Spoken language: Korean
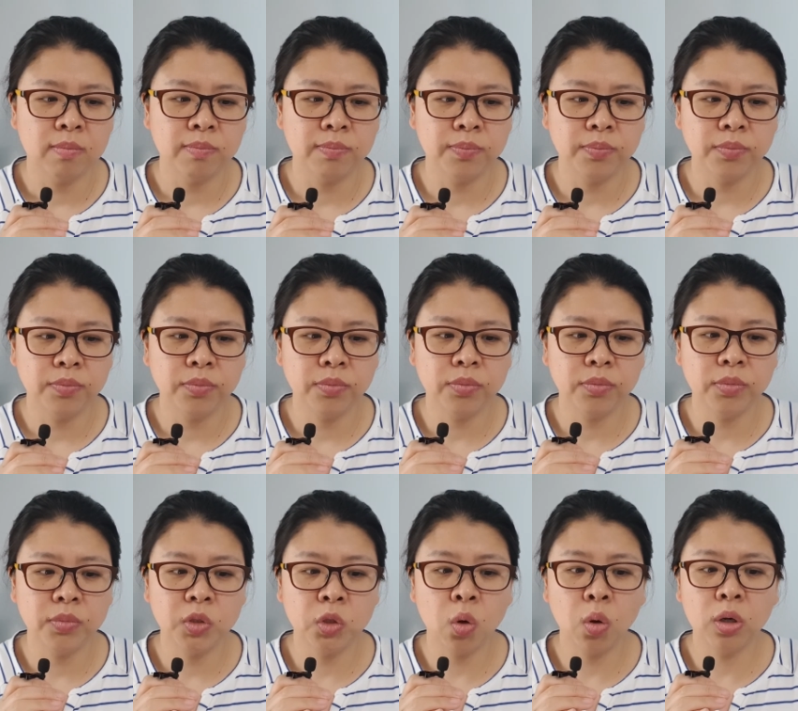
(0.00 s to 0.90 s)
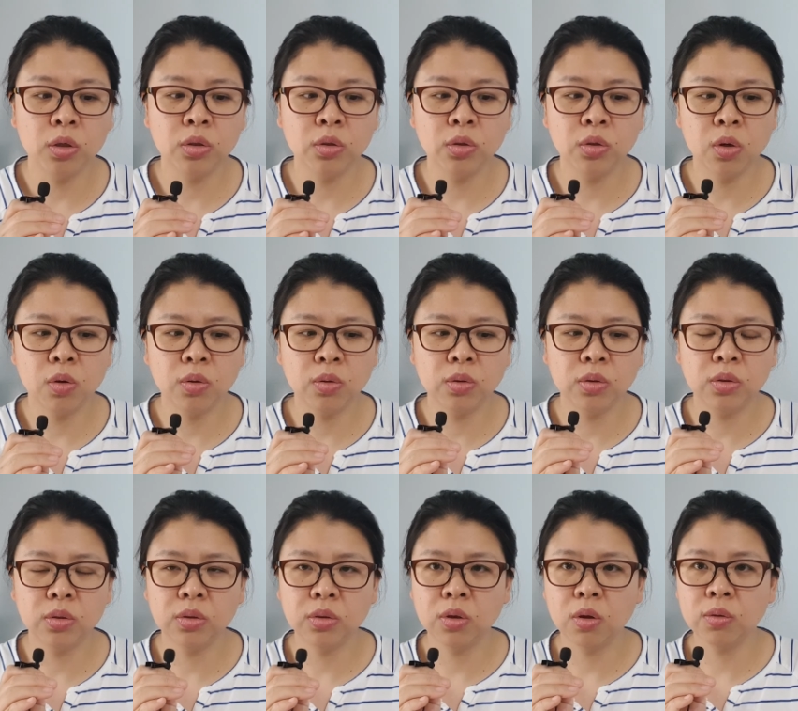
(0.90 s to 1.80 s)
음, 저 같은
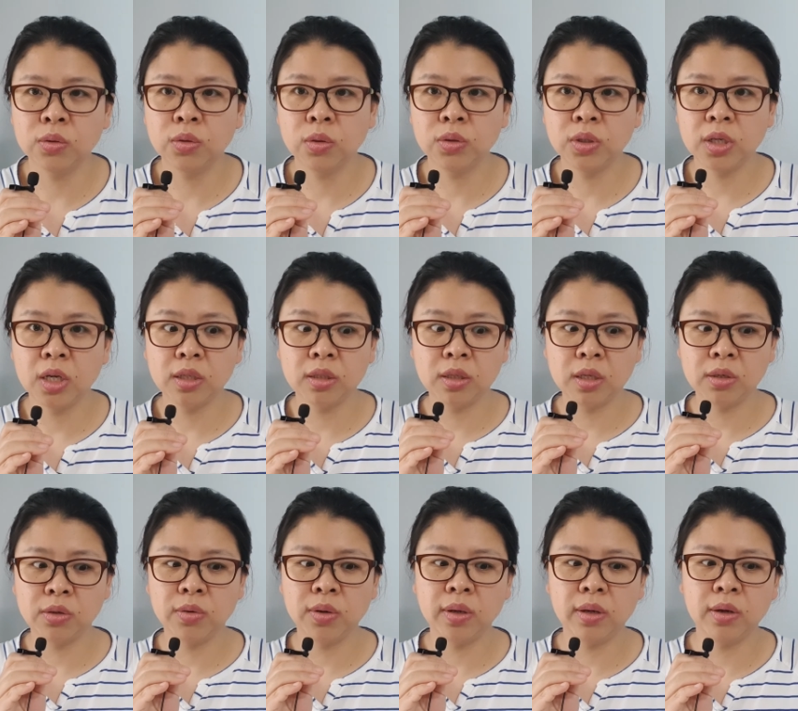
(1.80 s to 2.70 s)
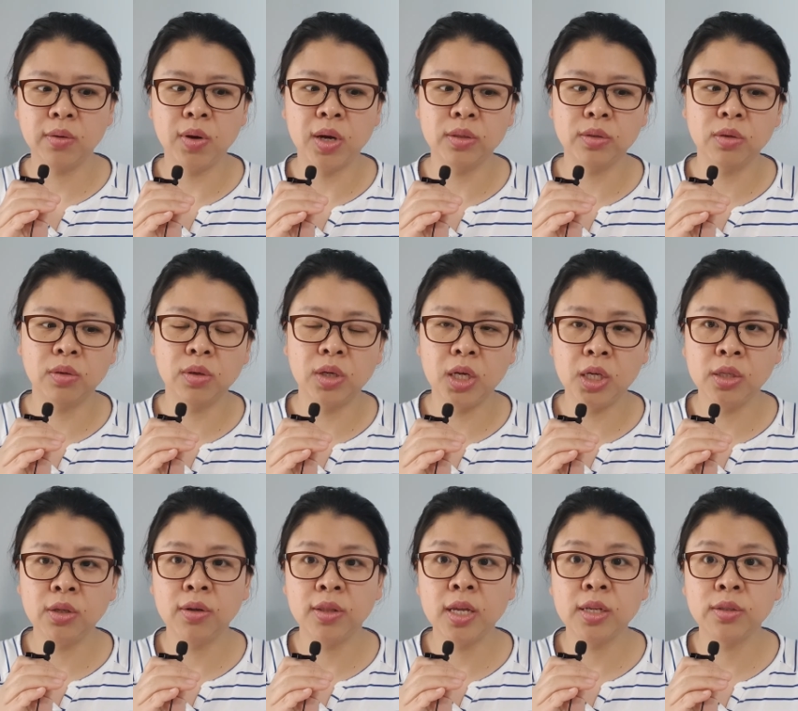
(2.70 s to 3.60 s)
경우는 어서시에이트 디그리 과정
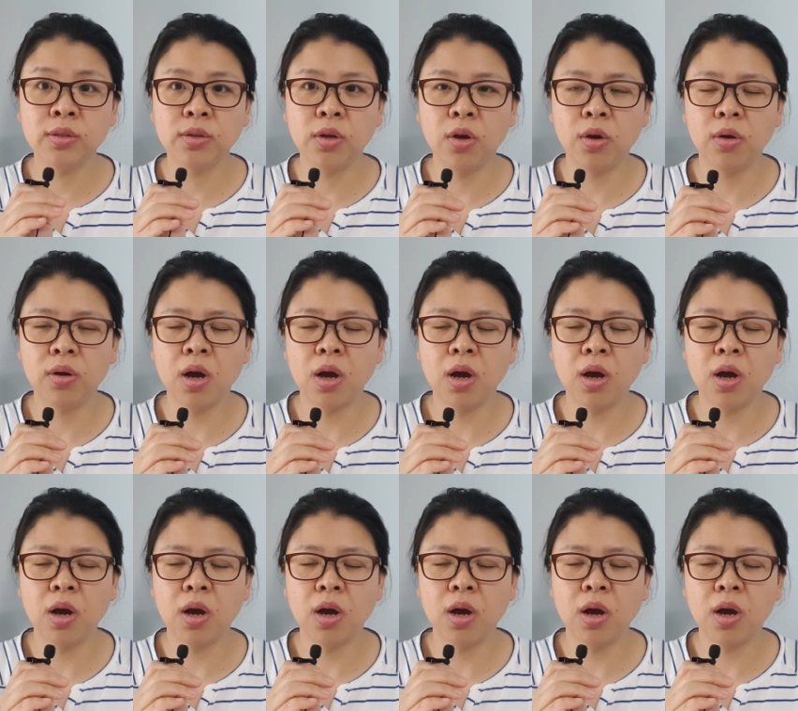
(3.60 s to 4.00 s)
2년 했어요.